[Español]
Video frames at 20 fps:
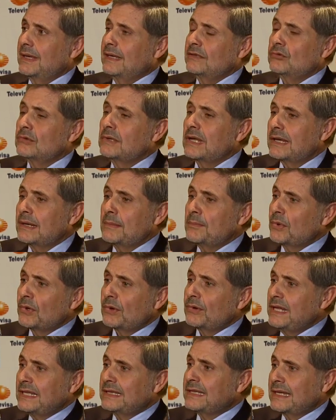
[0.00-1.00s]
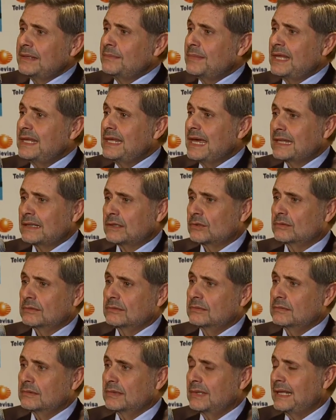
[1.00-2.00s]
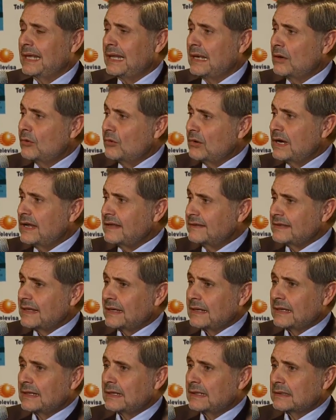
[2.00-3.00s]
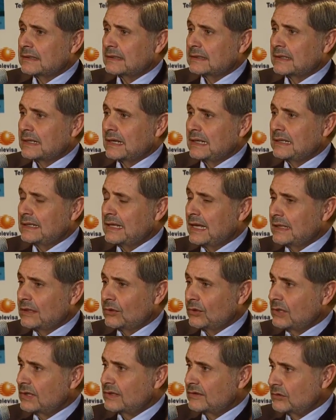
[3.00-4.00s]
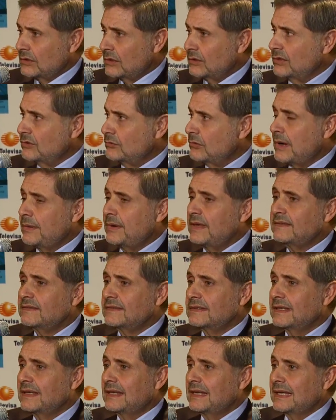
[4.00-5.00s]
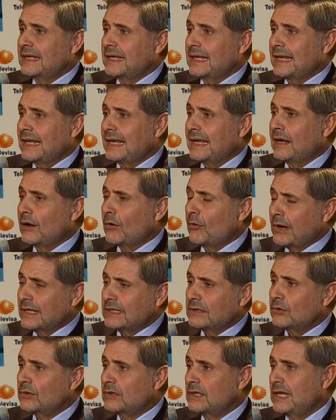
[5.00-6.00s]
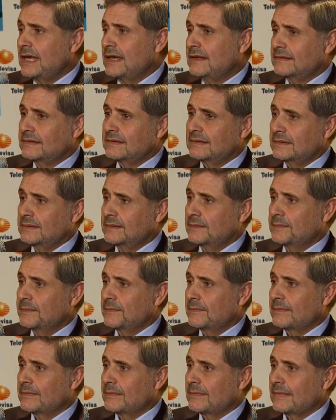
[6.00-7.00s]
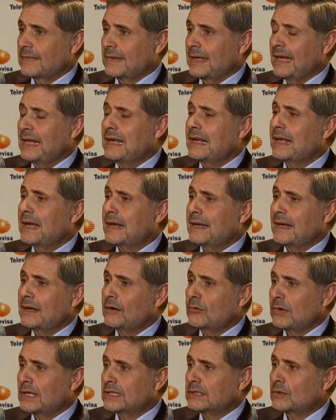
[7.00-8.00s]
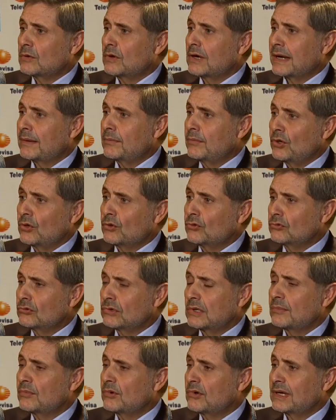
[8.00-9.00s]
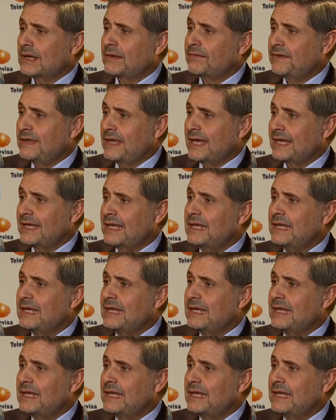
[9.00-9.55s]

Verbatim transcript: es un ejemplo ahorita inmediato. De lunes al día de hoy, que es jueves, en cuatro días el Canal 4 cambió su demografía